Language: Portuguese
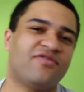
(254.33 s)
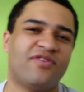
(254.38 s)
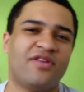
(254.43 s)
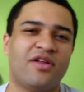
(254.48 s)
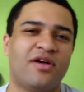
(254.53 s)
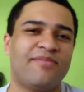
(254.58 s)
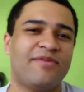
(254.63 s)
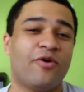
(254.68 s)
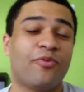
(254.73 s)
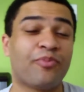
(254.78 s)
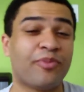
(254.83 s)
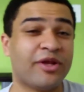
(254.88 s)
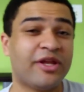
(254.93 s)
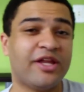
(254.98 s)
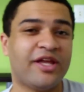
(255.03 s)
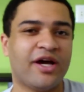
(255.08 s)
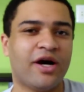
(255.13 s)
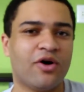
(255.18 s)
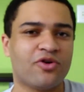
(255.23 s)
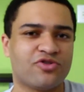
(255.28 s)
falar a minha
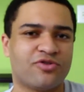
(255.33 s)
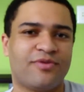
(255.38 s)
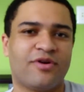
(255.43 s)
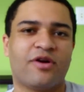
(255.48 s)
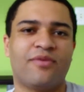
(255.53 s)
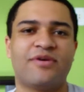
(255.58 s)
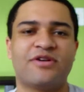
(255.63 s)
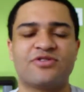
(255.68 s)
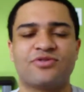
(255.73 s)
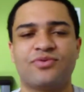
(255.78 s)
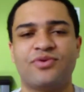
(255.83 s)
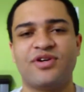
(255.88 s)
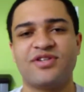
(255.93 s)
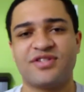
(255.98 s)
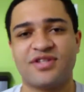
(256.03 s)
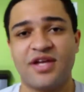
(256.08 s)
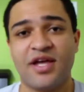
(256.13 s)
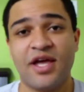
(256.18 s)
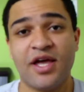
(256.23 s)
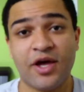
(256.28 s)
opinião sobre algumas
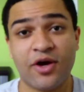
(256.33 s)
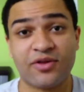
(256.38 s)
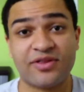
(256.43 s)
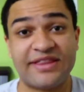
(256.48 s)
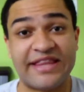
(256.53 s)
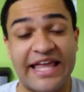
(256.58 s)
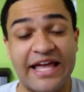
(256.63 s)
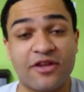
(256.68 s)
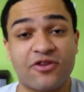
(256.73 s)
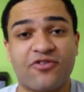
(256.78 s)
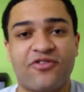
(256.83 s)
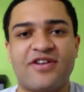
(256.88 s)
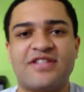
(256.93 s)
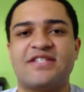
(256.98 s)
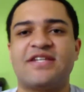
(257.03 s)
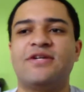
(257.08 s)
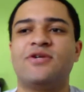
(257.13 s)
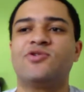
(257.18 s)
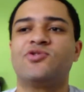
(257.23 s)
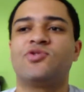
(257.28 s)
coisas. Eu tento
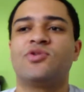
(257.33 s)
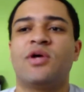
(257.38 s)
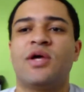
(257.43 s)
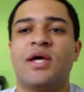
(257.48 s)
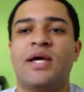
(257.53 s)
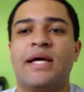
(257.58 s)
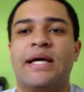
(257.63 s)
fazer isso.